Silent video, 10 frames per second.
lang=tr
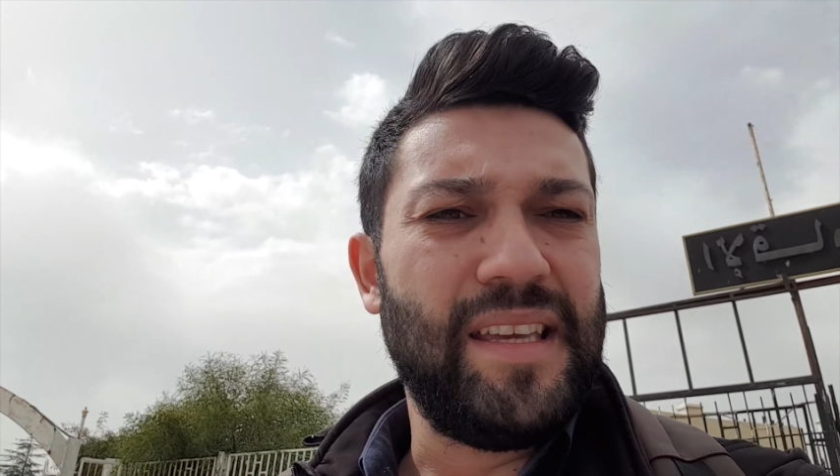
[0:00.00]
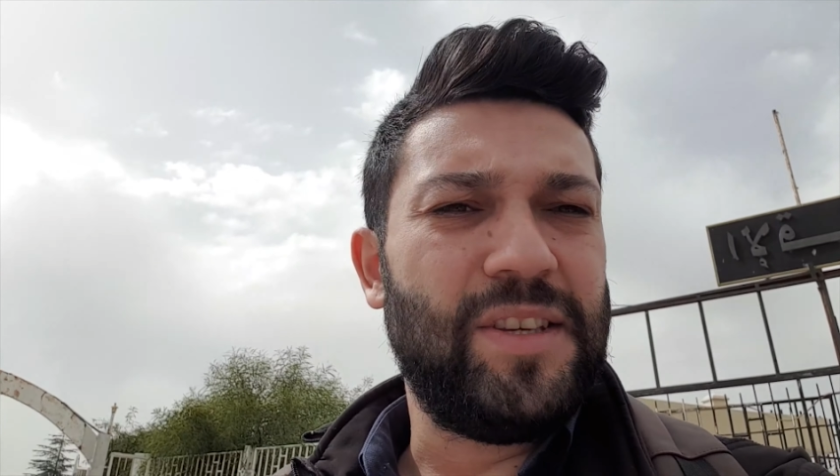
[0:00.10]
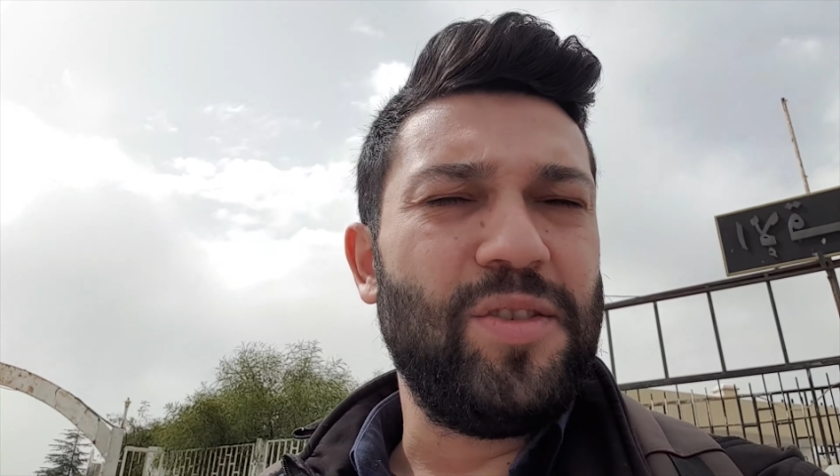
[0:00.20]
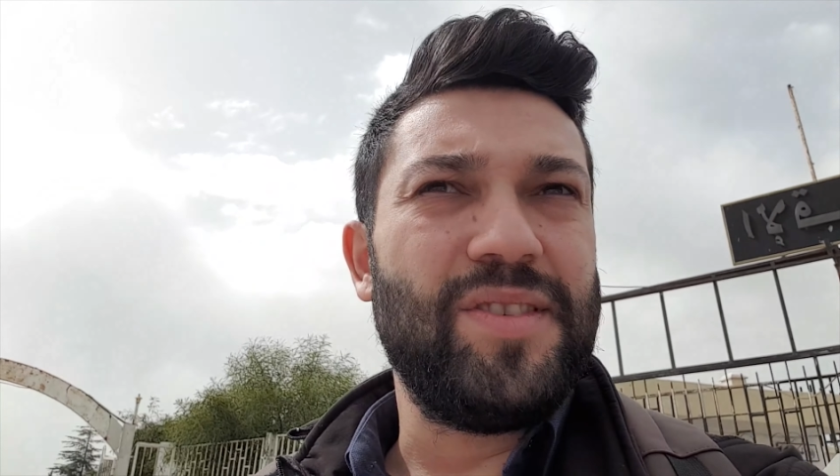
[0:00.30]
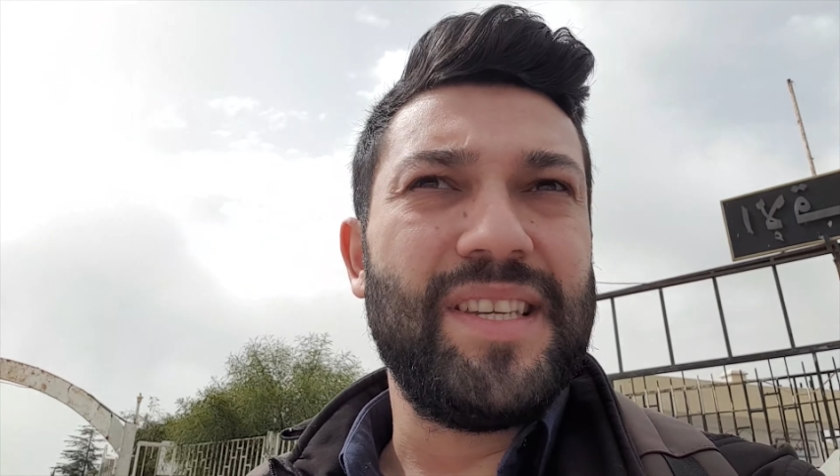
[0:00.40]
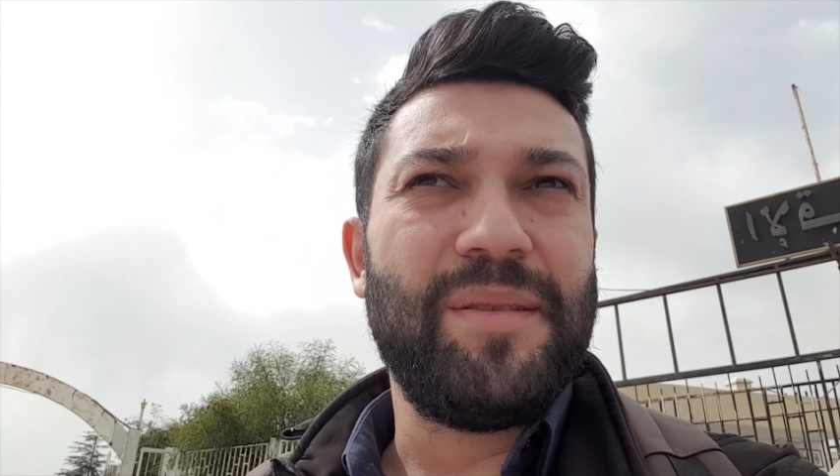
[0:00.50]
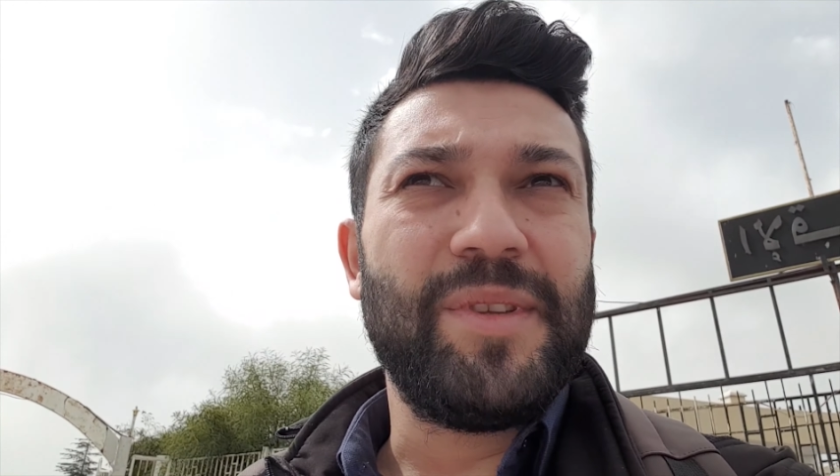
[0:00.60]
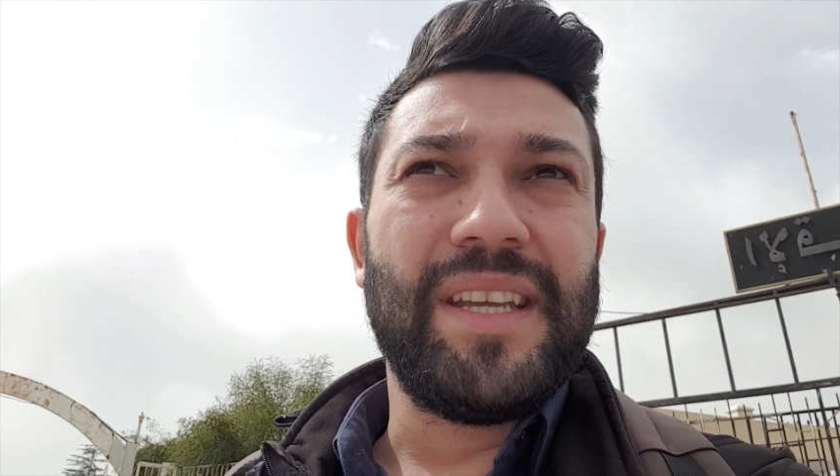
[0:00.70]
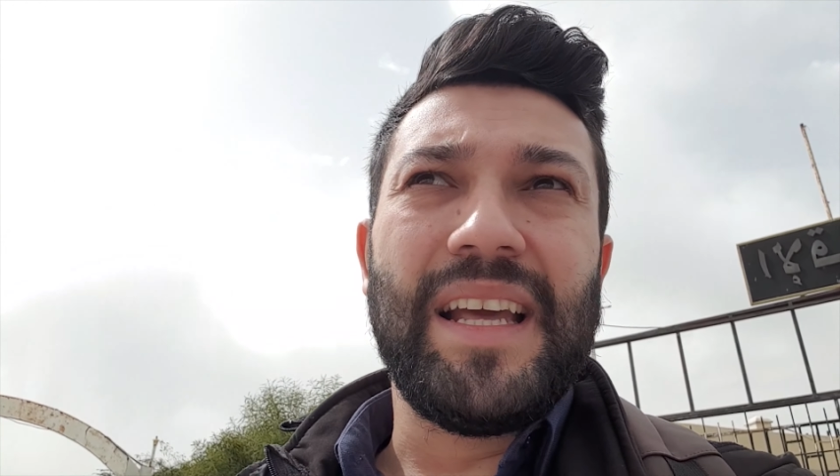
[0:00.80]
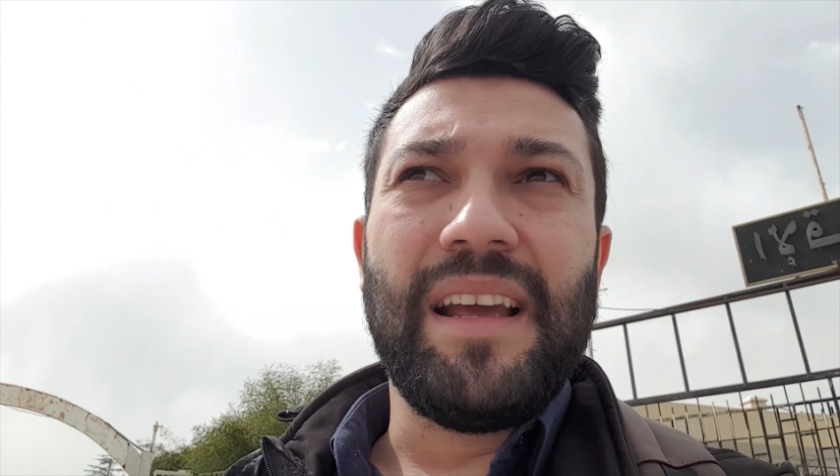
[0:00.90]
220
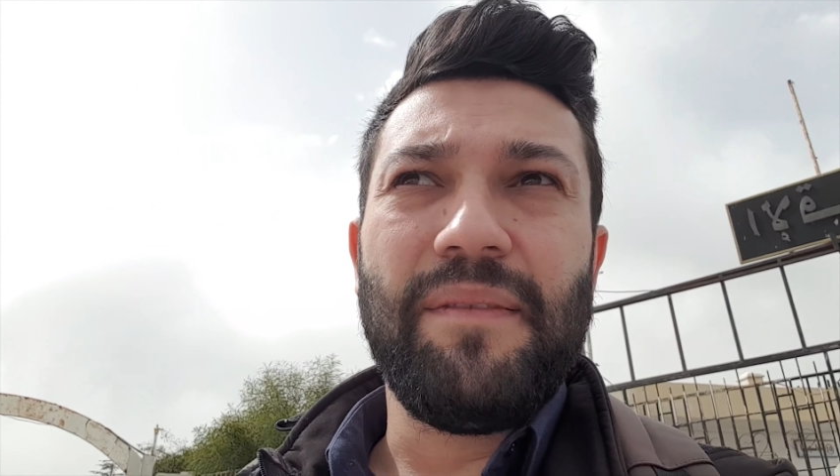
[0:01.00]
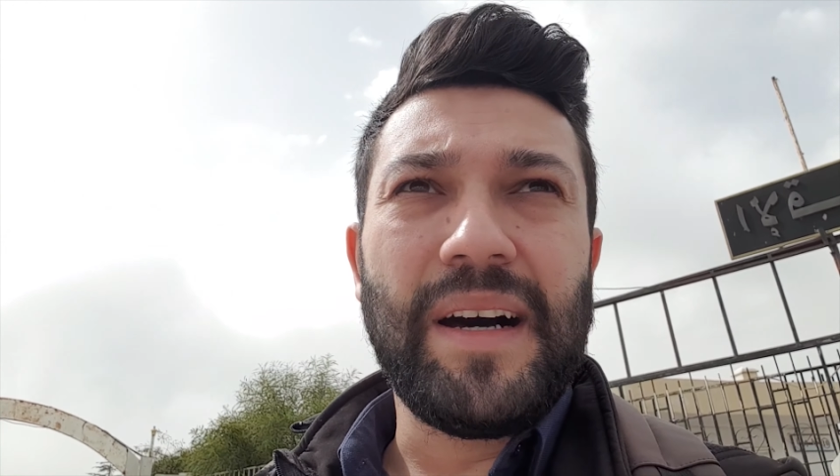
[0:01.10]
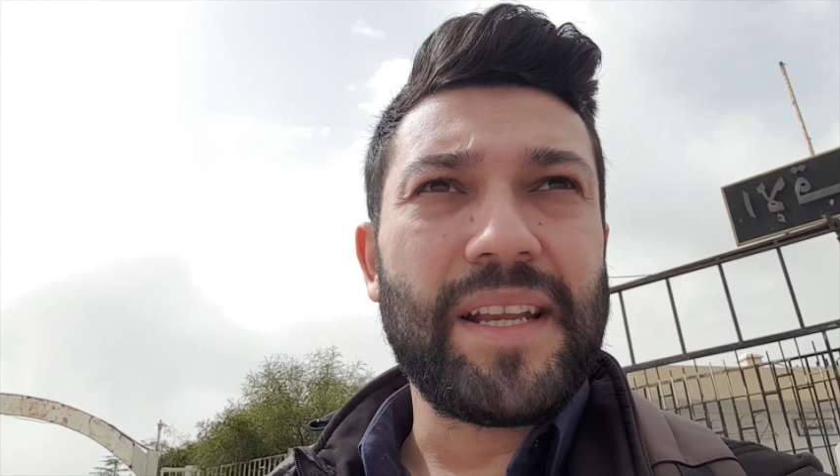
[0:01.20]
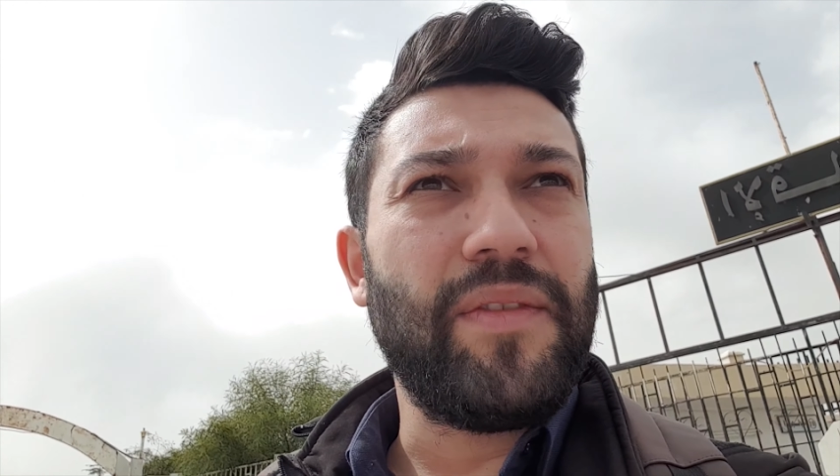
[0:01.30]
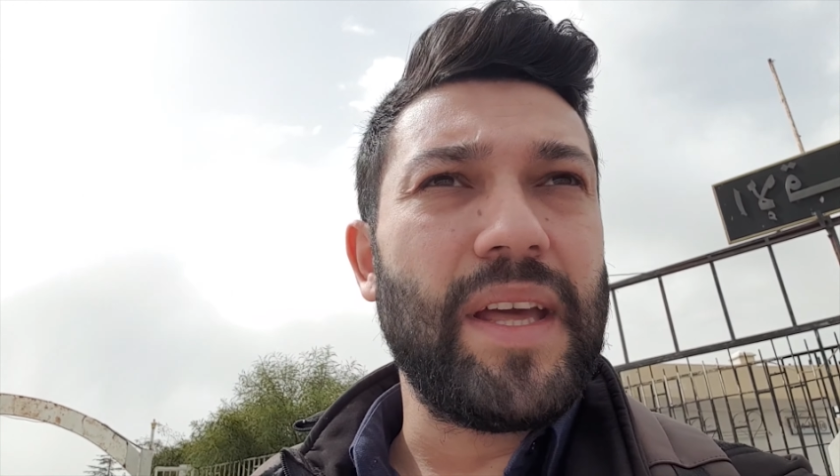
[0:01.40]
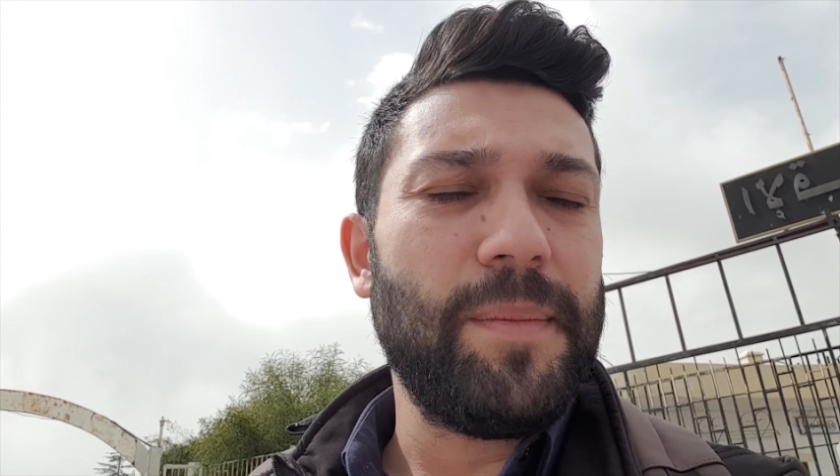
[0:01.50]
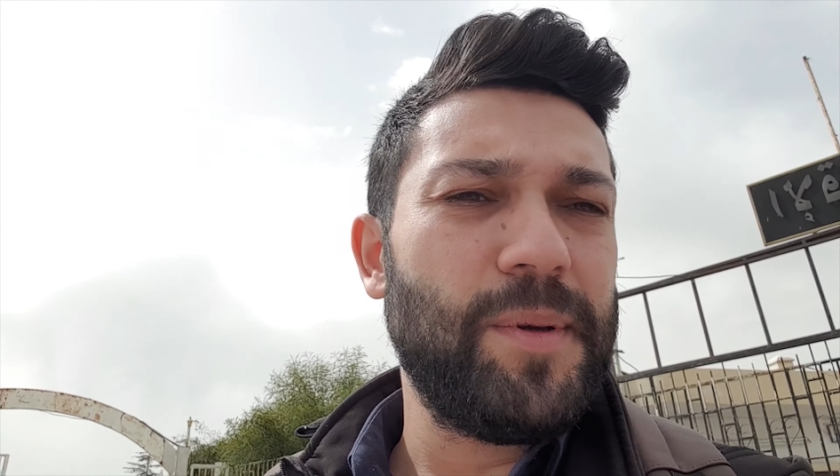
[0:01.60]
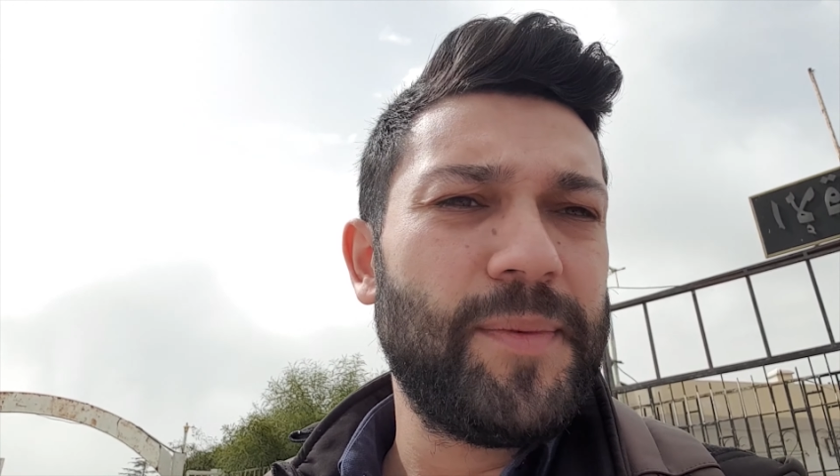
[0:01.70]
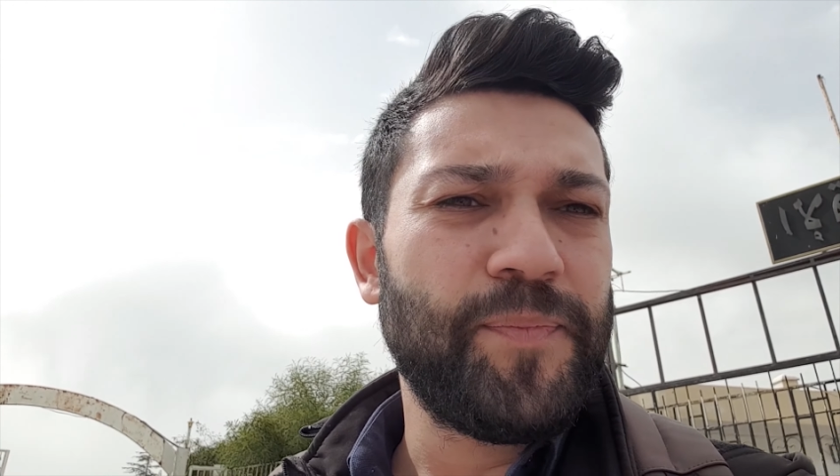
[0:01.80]
ee, TL fark verip